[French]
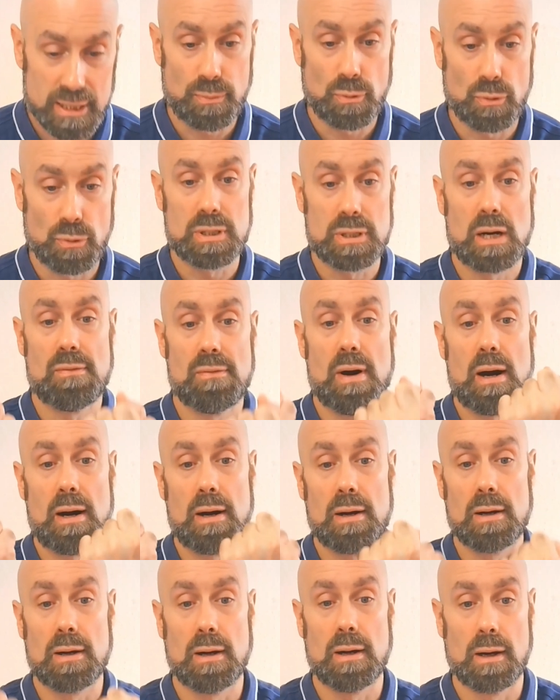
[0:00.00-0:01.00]
pour aussi avoir
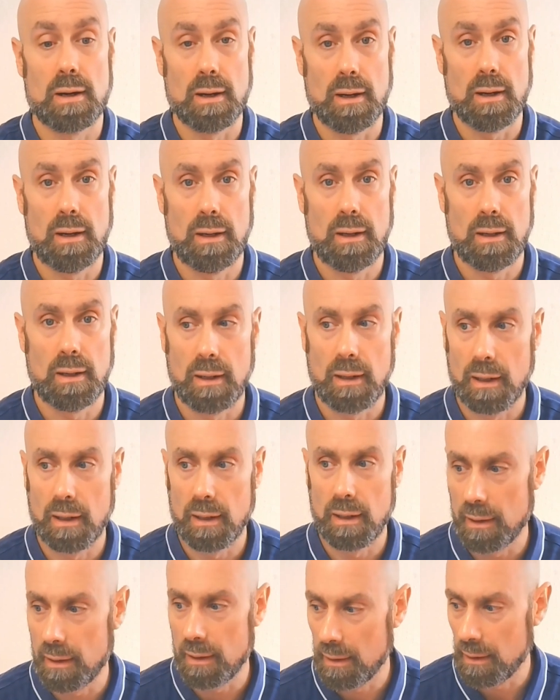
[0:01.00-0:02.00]

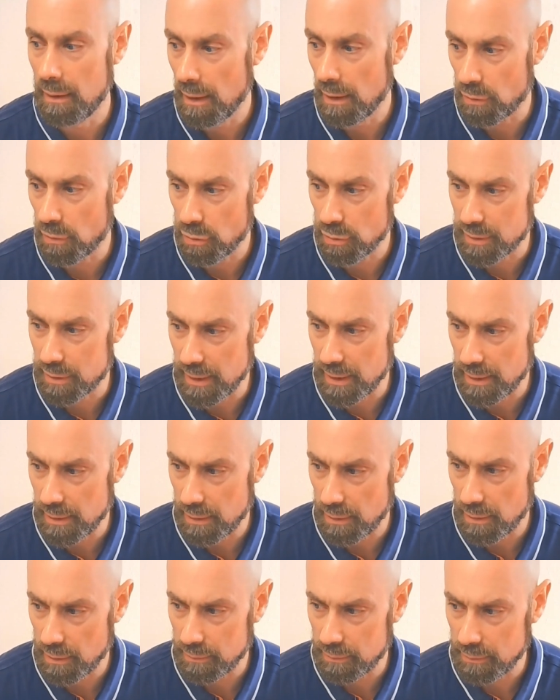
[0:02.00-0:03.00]
un, côté...
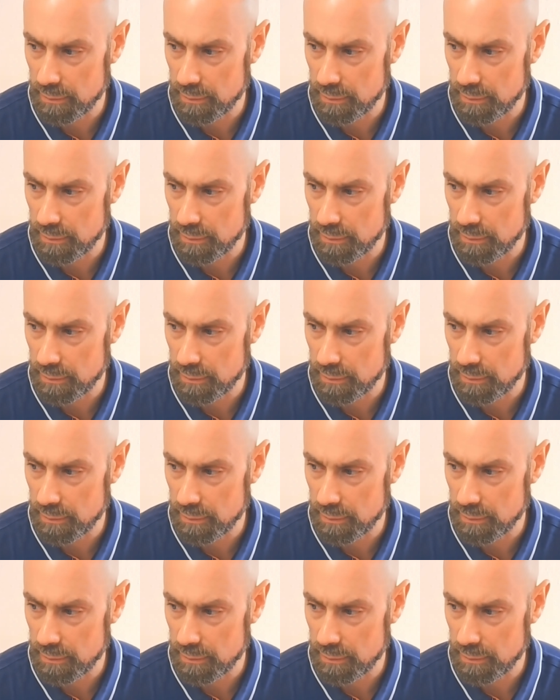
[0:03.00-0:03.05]
Euh,